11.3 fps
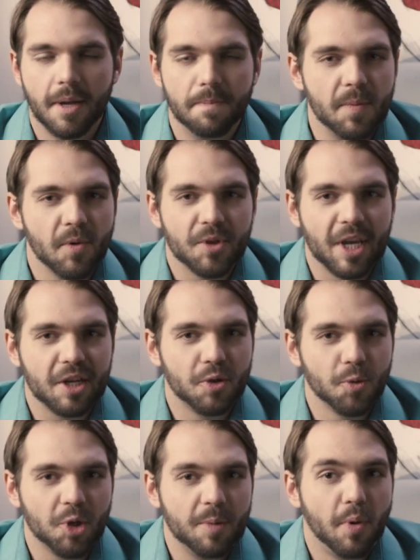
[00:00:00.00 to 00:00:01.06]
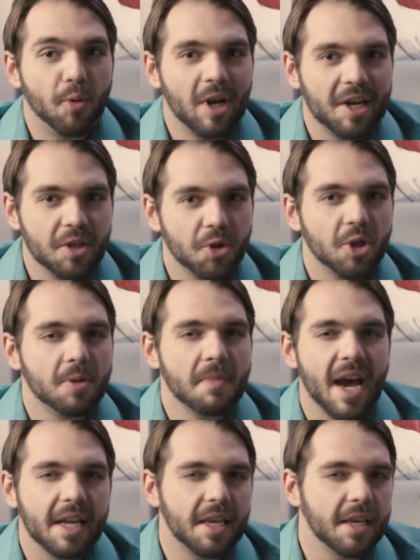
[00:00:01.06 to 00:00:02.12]
Mimo tak dużej popularności
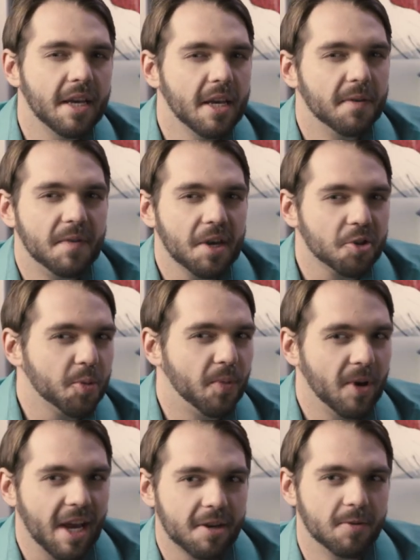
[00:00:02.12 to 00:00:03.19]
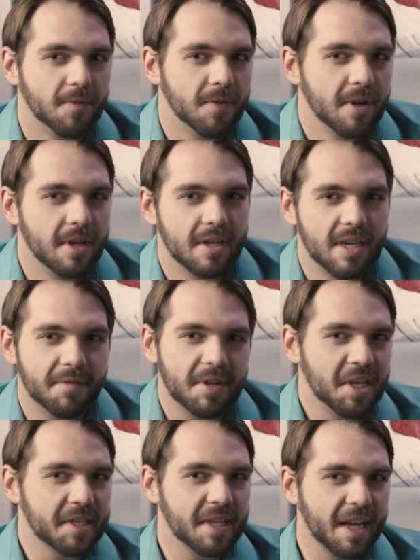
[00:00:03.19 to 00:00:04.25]
marki, większość Polaków
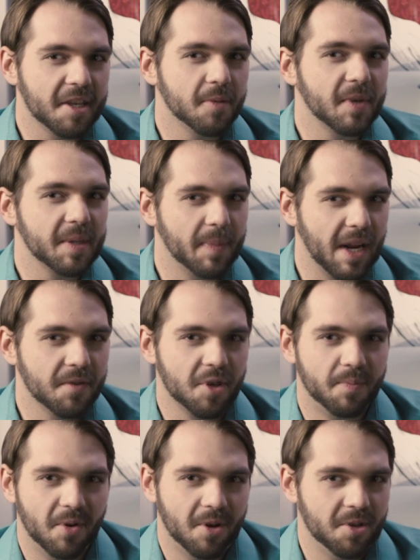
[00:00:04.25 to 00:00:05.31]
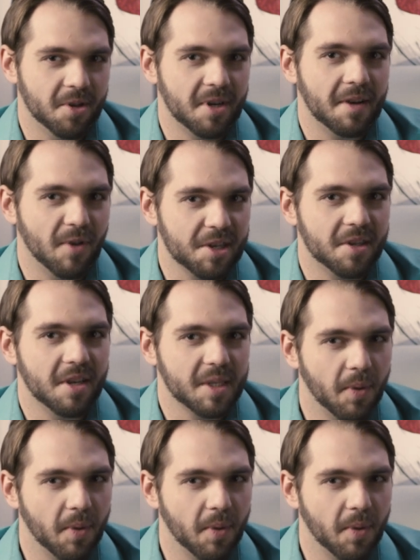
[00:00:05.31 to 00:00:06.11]
nawet nie zdaje sobie sprawy, że pochodzi ona właśnie z